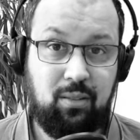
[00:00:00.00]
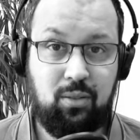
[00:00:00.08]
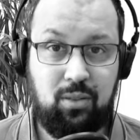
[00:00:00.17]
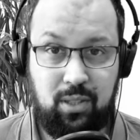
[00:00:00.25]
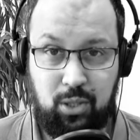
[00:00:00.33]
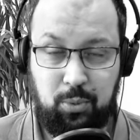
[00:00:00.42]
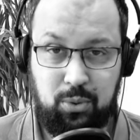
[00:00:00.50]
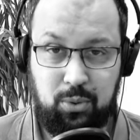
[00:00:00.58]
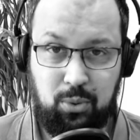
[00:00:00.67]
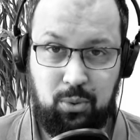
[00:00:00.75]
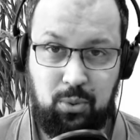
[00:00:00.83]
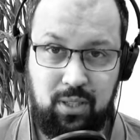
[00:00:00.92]
Ça, je pense que
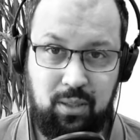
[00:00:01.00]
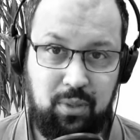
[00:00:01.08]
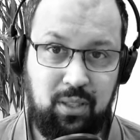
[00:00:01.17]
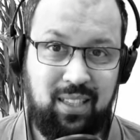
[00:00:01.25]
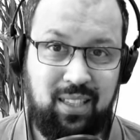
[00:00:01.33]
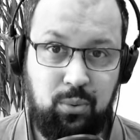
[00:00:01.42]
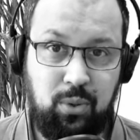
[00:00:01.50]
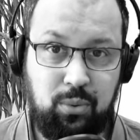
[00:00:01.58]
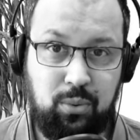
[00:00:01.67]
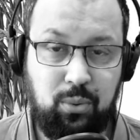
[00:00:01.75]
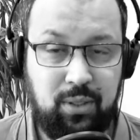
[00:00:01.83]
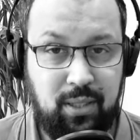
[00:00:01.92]
tu le sais, mais qui tu es en
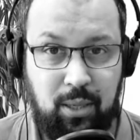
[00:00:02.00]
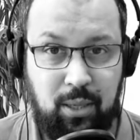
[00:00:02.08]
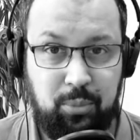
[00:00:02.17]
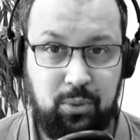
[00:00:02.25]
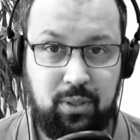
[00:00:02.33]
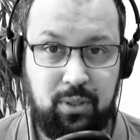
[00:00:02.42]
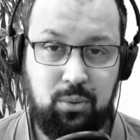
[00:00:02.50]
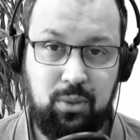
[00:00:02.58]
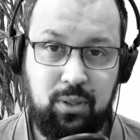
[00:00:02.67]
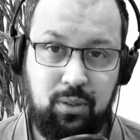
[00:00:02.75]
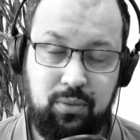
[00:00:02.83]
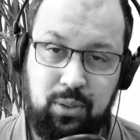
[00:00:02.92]
tant que thérapeute, qu'est-ce que
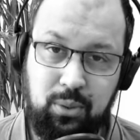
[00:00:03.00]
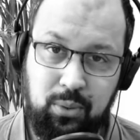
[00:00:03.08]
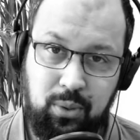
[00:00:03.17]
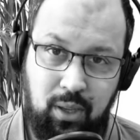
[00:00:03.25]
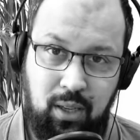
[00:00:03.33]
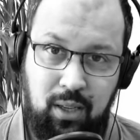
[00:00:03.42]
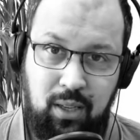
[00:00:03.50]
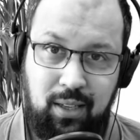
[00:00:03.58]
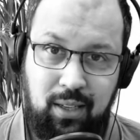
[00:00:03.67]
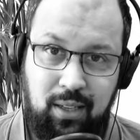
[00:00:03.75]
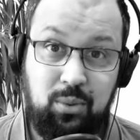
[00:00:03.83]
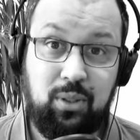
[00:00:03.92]
tu as envie de,
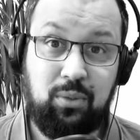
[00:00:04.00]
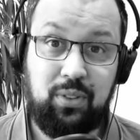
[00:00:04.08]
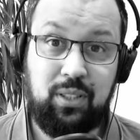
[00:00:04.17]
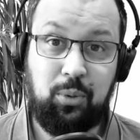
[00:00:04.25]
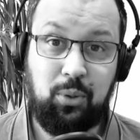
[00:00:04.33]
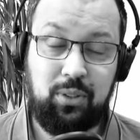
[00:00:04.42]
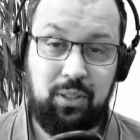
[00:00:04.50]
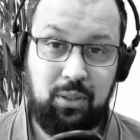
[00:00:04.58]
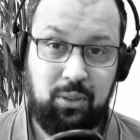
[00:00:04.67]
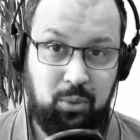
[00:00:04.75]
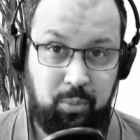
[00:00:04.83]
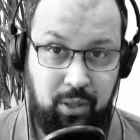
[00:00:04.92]
qu'est-ce que tu as envie d'apporter
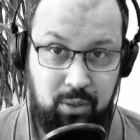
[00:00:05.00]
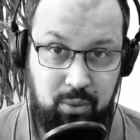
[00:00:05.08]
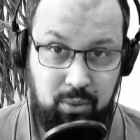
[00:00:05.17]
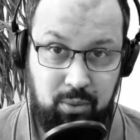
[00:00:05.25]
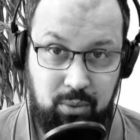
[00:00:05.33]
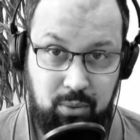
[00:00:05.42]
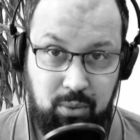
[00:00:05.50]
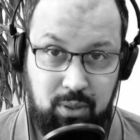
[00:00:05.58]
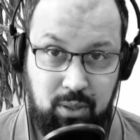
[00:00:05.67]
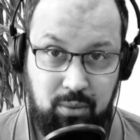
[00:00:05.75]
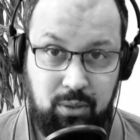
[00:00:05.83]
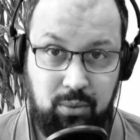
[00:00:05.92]
aux personnes que tu
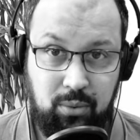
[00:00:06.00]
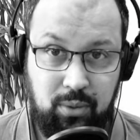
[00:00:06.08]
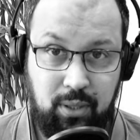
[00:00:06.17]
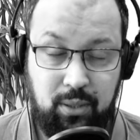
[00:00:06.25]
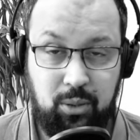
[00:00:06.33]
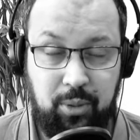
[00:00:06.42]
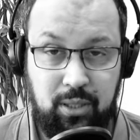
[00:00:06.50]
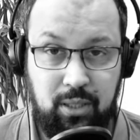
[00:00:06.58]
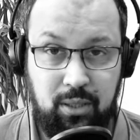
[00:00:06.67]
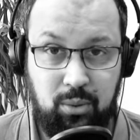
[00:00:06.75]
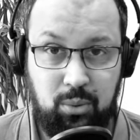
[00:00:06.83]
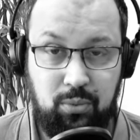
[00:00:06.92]
as envie
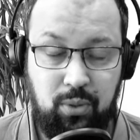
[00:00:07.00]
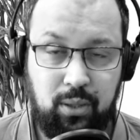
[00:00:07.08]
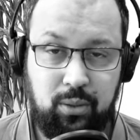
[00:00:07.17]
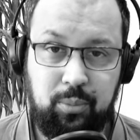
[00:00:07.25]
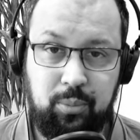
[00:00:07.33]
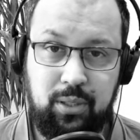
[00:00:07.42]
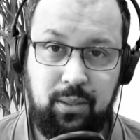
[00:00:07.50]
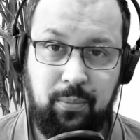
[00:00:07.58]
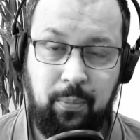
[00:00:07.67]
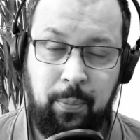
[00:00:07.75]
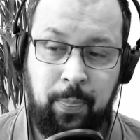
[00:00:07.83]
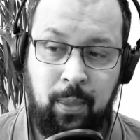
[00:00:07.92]
d'accompagner, que tu veux accompagner,
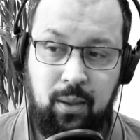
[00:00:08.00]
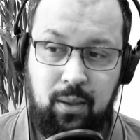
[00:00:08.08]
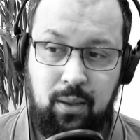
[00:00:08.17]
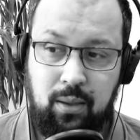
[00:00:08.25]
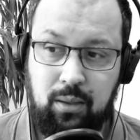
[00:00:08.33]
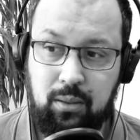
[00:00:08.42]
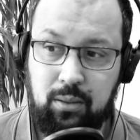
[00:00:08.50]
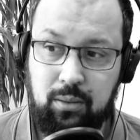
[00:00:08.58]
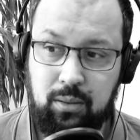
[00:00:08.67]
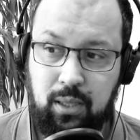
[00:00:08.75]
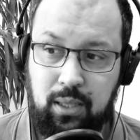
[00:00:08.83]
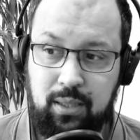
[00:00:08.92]
euh,
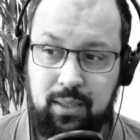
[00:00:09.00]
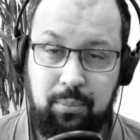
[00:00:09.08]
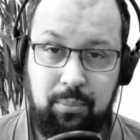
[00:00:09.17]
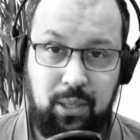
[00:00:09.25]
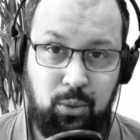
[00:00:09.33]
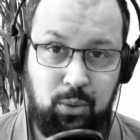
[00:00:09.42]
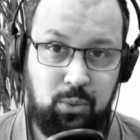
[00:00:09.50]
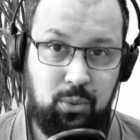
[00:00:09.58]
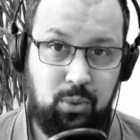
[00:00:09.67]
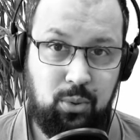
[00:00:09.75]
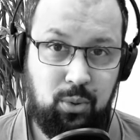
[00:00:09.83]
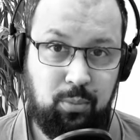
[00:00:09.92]
quelle est ta meilleure
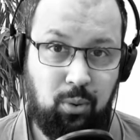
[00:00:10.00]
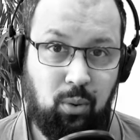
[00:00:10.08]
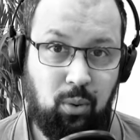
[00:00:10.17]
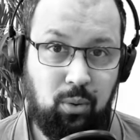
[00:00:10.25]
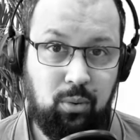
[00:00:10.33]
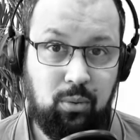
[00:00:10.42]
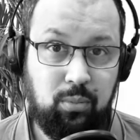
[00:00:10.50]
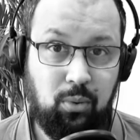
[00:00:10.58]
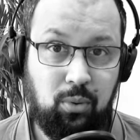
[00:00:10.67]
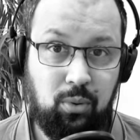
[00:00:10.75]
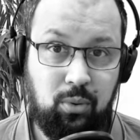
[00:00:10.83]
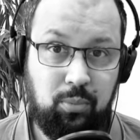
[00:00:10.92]
solution pour leurs pour
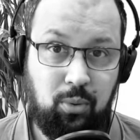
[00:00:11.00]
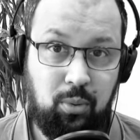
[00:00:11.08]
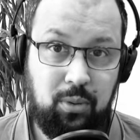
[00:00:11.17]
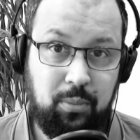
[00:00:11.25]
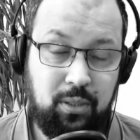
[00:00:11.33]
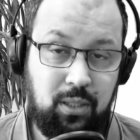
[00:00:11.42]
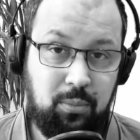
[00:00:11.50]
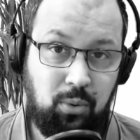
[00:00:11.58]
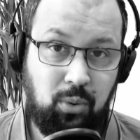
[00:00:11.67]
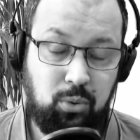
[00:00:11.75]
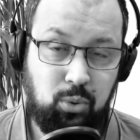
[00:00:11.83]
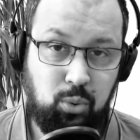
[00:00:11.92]
leur pour
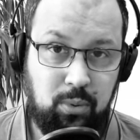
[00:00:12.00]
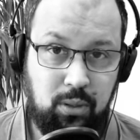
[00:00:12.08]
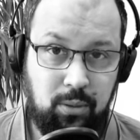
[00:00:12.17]
leurs troubles,